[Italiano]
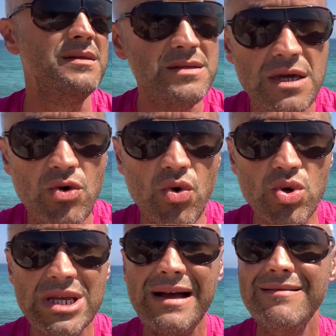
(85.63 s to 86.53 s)
di
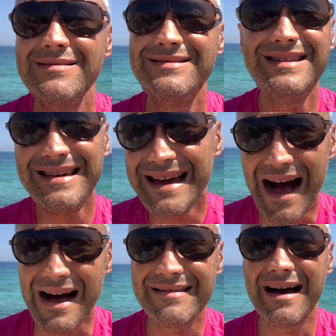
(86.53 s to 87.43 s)
cosa
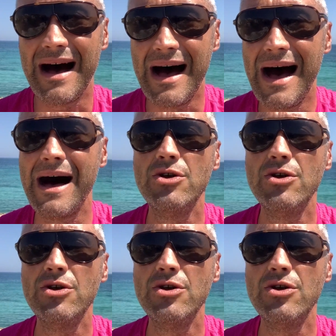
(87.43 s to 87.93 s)
dedicata a